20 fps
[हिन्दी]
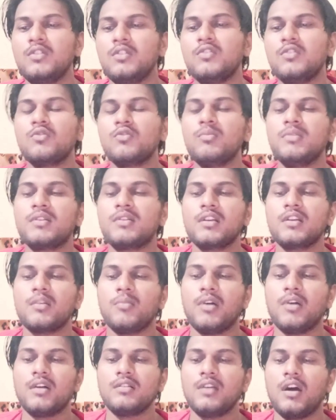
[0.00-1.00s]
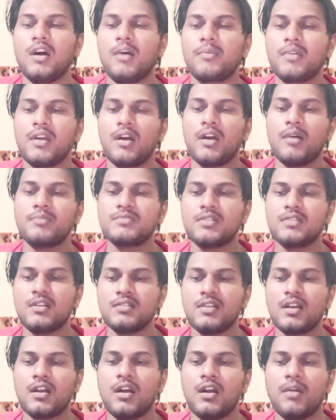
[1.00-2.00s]
यूट्यूब लिखने के बाद आपके यहाँ ऑप्शन आ
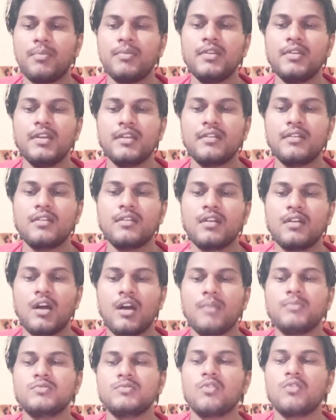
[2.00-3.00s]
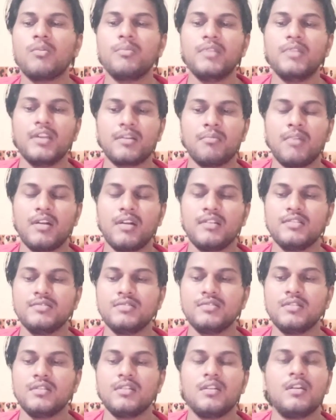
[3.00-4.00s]
जाएगा अपडेट आप उसको अपडेट मान
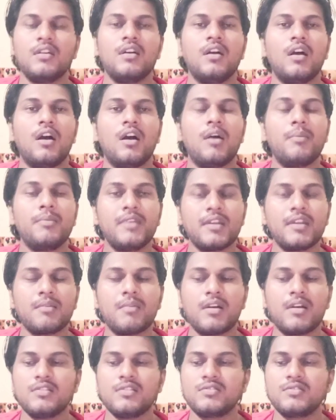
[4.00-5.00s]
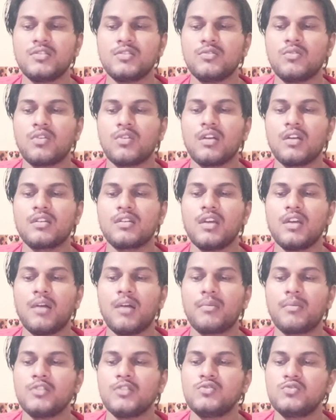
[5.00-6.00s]
लीजिए अपडेट मानने से ये होगा कि
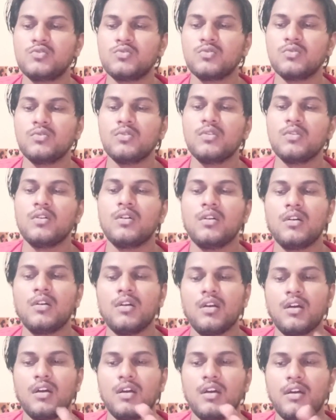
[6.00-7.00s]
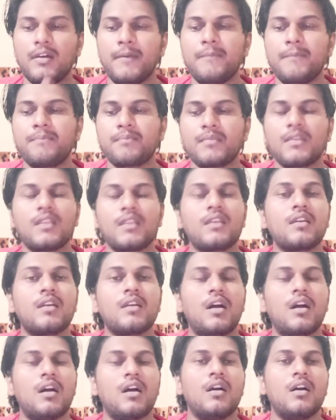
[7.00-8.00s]
आपका जो ए,
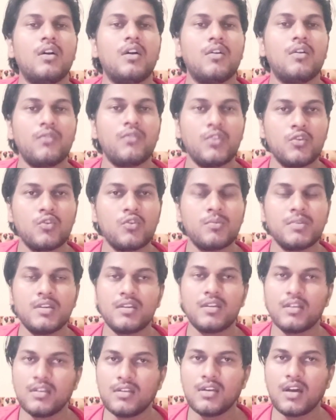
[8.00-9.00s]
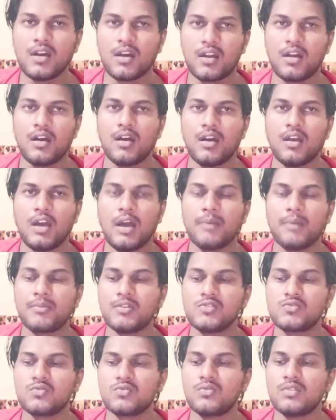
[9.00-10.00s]
वीडियो में ये नहीं आ रहा है
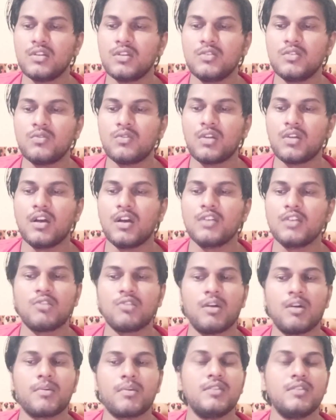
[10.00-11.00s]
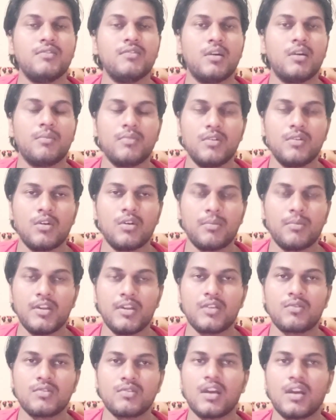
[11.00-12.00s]
आपकी शो नहीं हो रहा है तो आपका ये
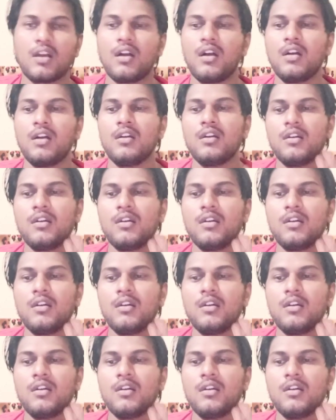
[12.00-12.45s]
अपडेट हो जाएगा